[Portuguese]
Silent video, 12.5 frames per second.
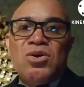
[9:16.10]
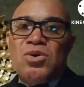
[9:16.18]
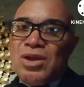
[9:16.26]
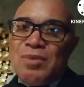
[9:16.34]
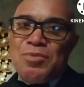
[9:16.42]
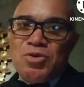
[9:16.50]

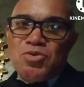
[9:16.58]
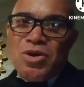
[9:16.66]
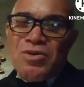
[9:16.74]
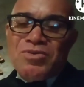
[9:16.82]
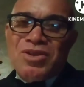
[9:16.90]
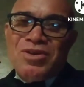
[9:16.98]
Olá
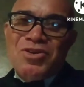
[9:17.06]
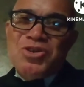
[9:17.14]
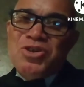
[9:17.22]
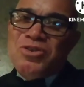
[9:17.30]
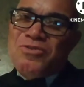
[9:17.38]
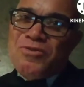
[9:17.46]
pessoal, então a
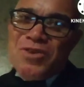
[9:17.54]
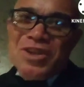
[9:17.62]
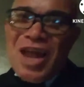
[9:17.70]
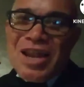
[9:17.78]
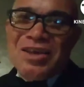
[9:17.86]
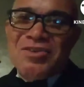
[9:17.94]
gente
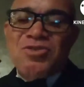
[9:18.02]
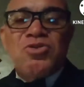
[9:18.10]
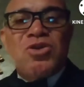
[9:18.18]
finaliza o